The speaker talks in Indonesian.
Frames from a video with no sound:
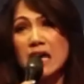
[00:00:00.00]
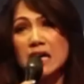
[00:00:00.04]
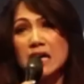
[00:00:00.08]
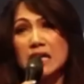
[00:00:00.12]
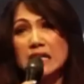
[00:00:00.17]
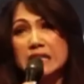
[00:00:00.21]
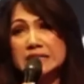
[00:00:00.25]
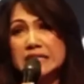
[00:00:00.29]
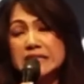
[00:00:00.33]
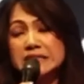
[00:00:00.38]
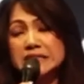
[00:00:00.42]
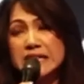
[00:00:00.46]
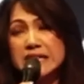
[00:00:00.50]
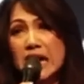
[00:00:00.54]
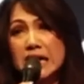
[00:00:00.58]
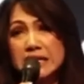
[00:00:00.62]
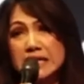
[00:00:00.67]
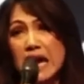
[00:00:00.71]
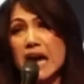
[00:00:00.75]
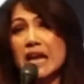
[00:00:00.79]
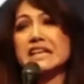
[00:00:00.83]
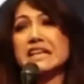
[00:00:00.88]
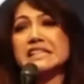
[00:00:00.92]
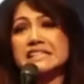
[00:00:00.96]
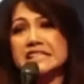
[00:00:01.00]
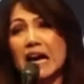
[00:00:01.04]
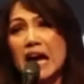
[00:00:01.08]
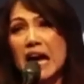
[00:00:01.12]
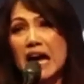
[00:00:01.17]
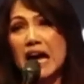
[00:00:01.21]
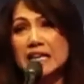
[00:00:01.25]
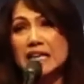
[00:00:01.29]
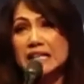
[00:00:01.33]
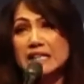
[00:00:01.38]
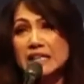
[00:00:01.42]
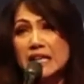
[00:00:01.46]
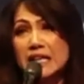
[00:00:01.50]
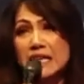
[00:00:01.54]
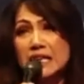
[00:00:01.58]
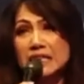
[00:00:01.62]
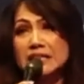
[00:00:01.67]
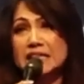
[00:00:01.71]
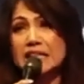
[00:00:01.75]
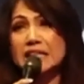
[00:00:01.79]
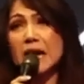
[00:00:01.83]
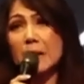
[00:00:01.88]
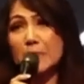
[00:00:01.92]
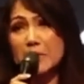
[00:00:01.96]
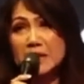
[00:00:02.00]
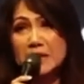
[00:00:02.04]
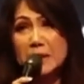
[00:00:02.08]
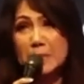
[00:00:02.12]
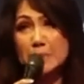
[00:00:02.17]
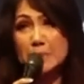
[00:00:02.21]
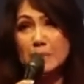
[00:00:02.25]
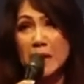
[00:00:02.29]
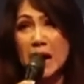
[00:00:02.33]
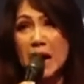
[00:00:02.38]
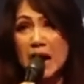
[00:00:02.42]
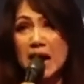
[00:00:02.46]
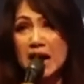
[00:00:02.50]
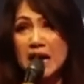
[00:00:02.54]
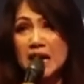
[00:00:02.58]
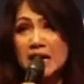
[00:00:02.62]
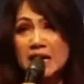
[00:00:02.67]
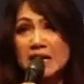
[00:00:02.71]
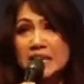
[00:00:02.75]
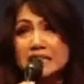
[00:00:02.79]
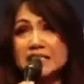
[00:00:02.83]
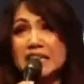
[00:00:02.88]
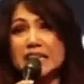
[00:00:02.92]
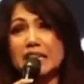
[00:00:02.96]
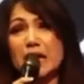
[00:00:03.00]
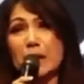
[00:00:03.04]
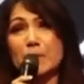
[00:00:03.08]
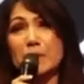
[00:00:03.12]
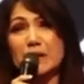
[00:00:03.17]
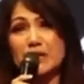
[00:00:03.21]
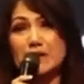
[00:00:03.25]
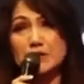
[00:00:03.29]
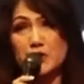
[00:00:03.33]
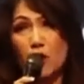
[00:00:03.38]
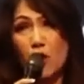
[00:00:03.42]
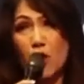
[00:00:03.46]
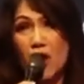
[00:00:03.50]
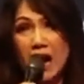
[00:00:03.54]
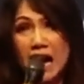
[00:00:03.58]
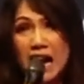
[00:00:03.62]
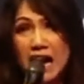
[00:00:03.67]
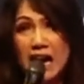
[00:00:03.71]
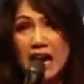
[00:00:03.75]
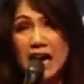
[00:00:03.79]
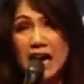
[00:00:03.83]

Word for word: tiga kali sehari. Dia menyembah, dia berdoa,